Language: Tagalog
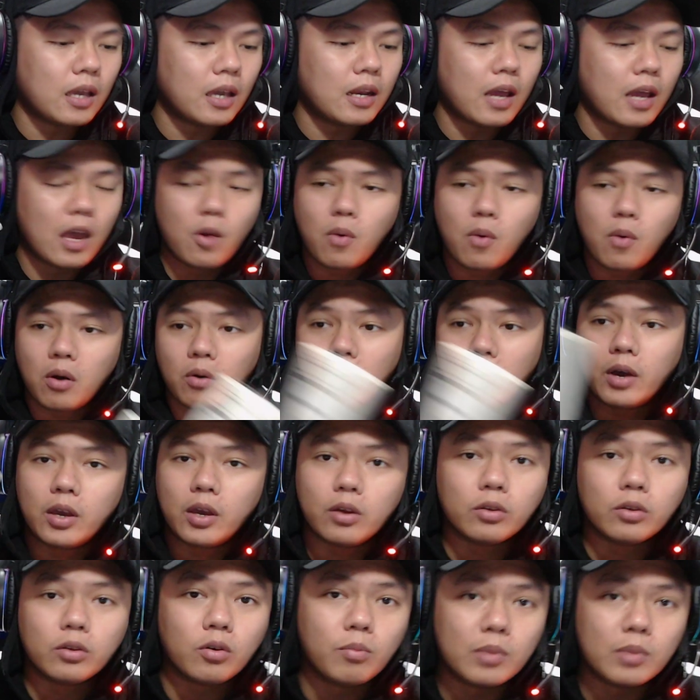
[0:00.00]
Ewan ko
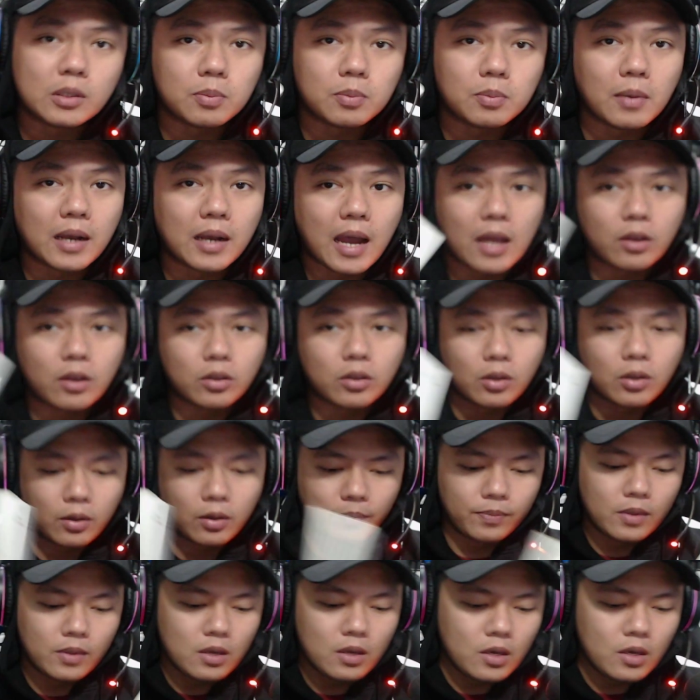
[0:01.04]
ngayon kung mas magkano to.
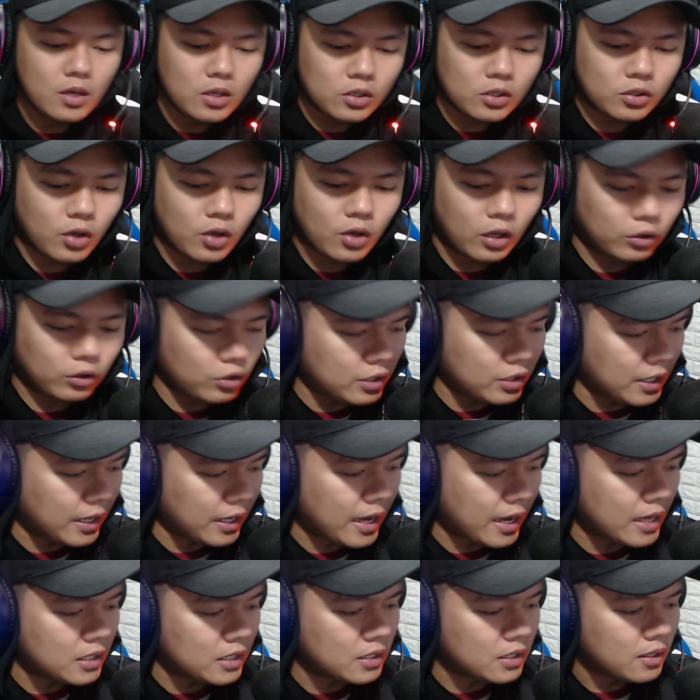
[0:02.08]
So ito siya
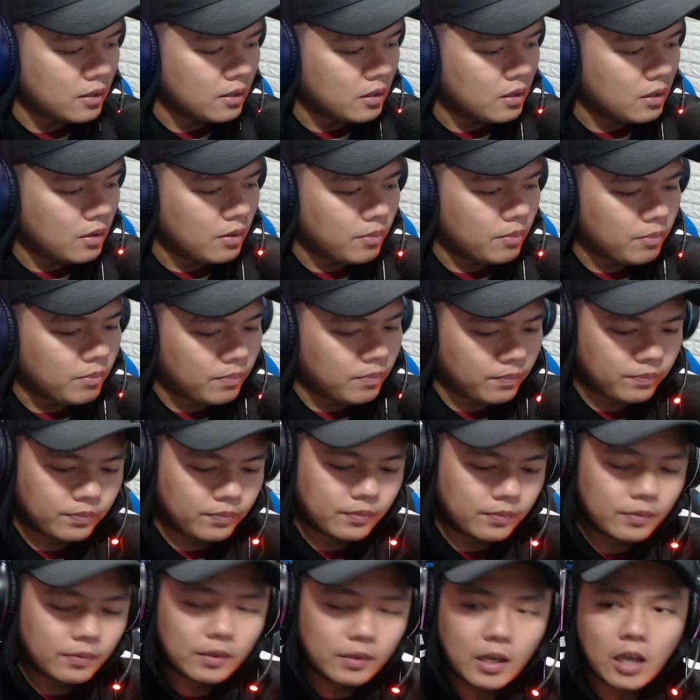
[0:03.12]
guys.
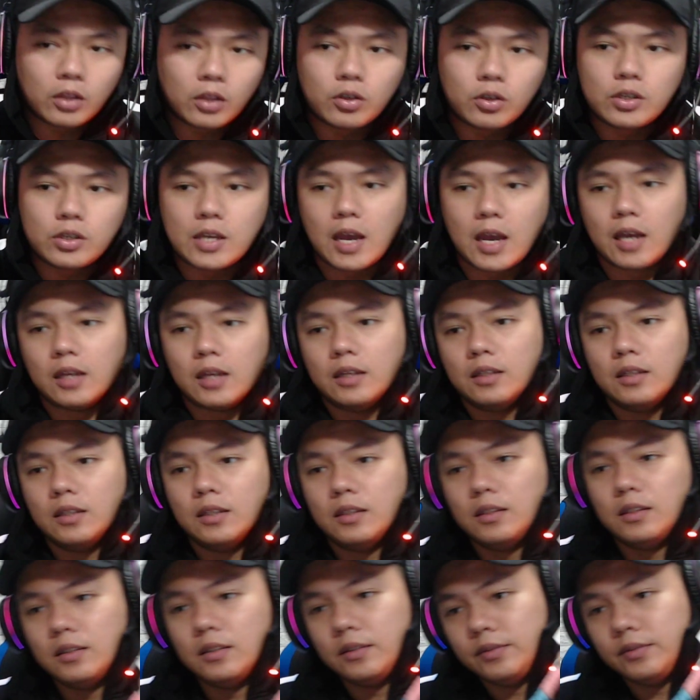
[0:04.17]
Ito siya.
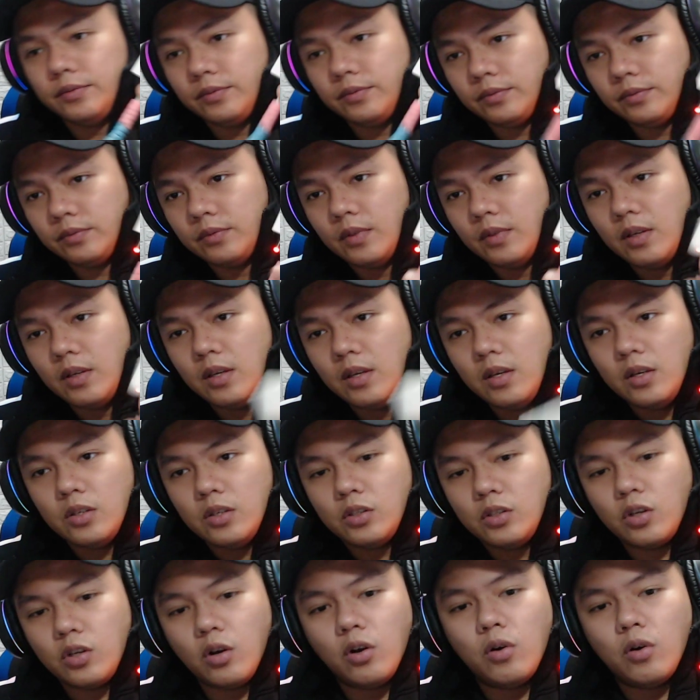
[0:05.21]

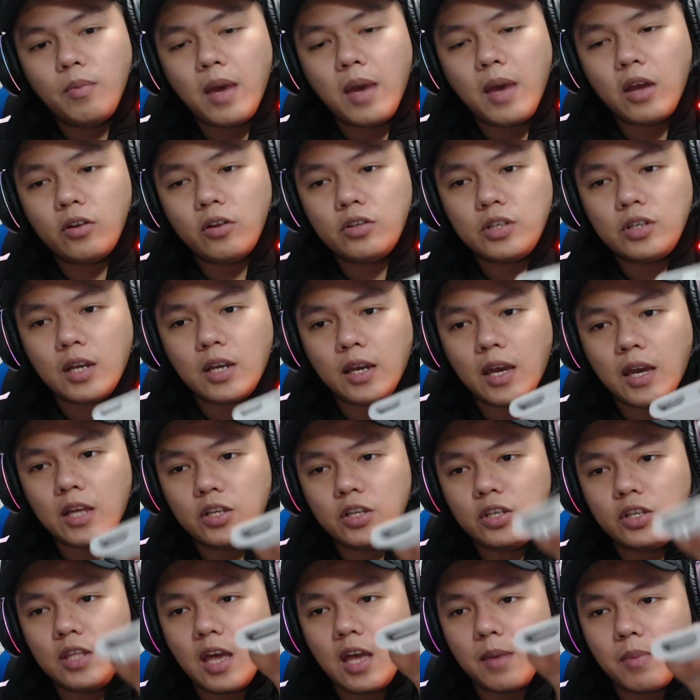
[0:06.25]
So meron siyang
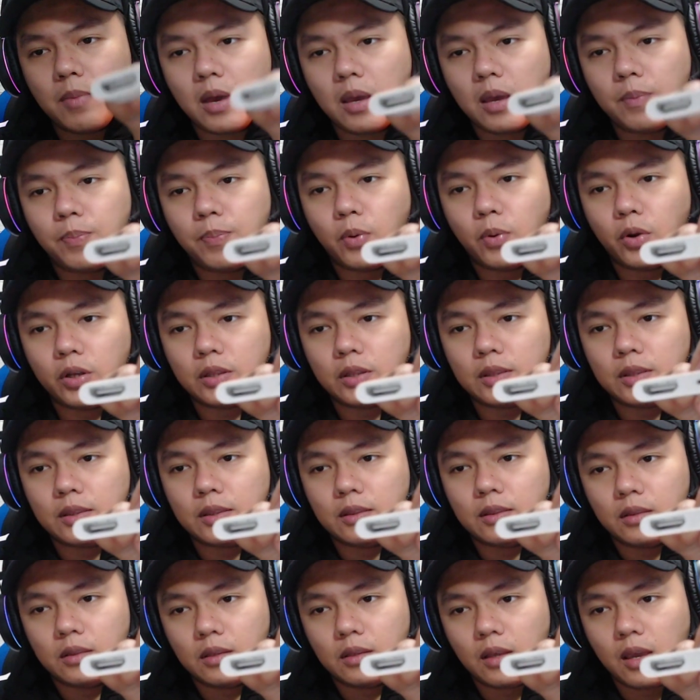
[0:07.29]
HDMI port
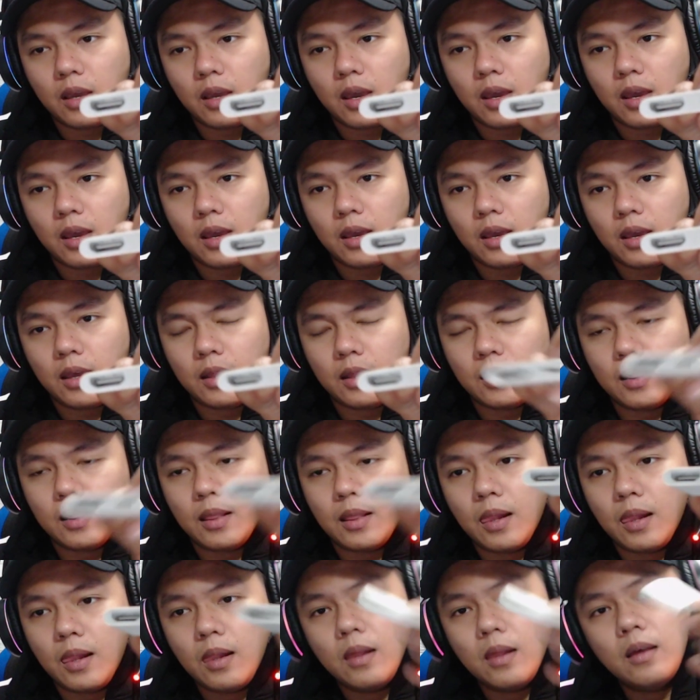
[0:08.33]
and
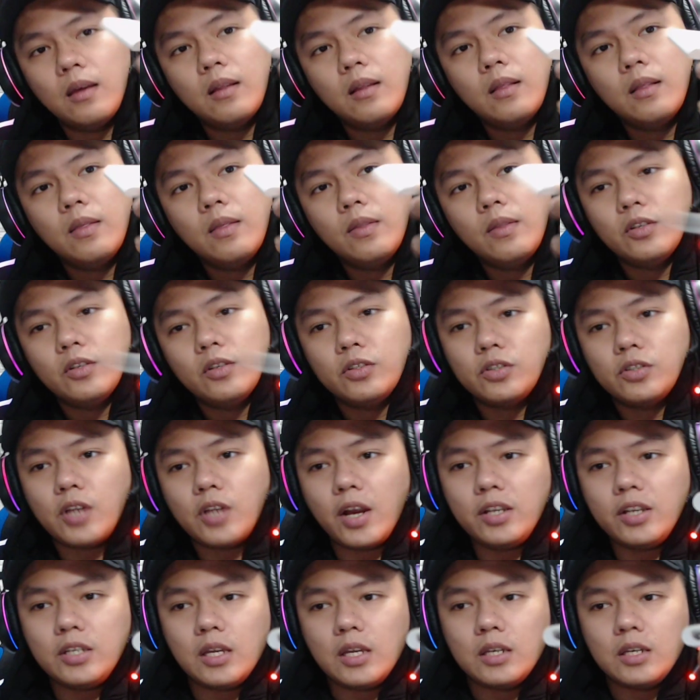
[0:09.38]

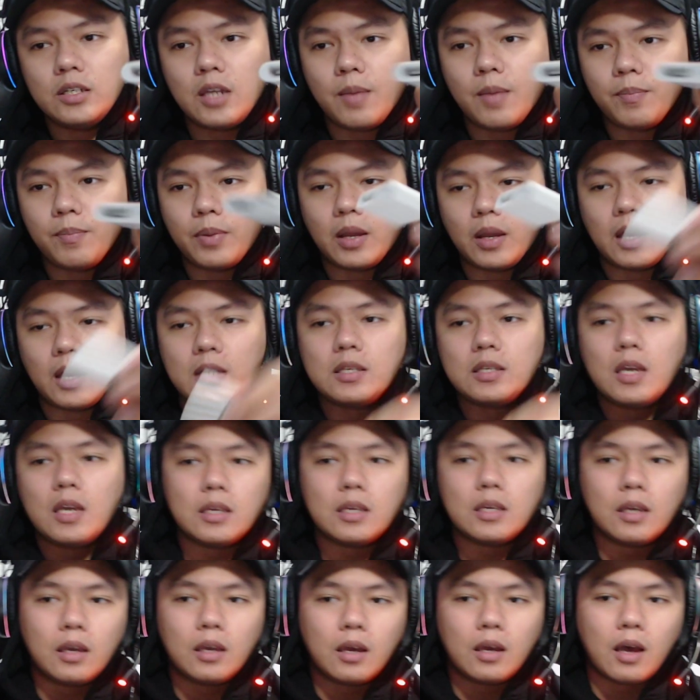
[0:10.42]
charging syempre
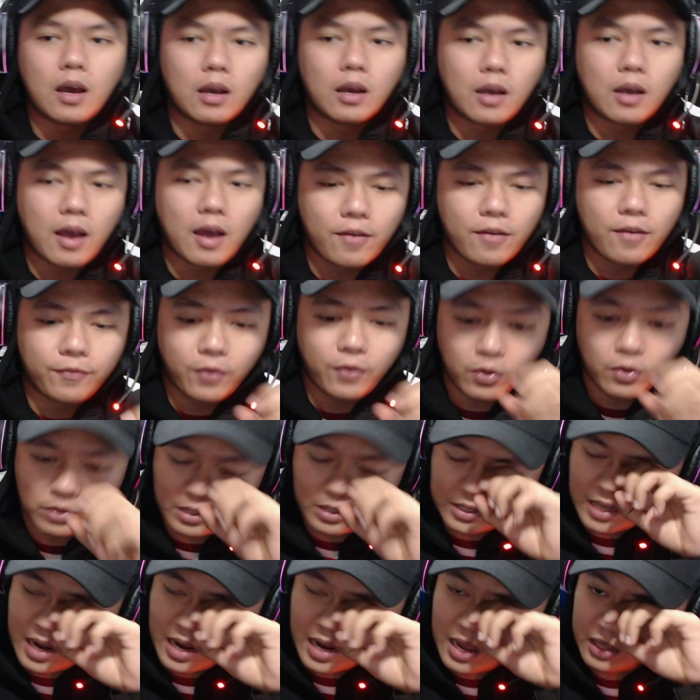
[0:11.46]
kasi eh, ang iPhone
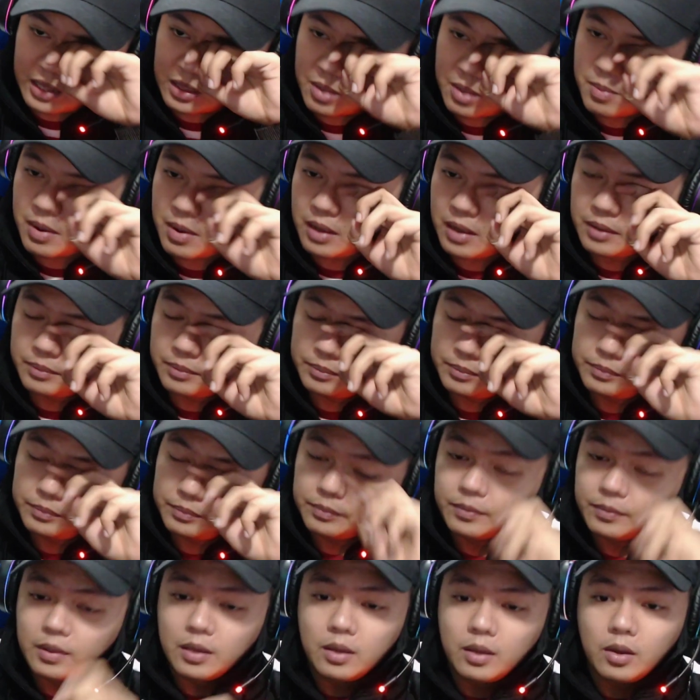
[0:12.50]
isa lang 'di ba?
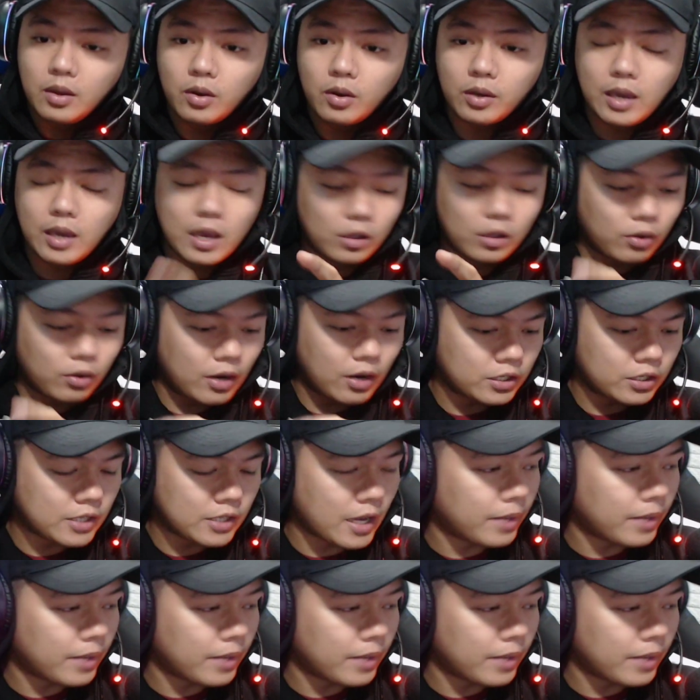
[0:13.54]
Okay, eh, ito lang siya.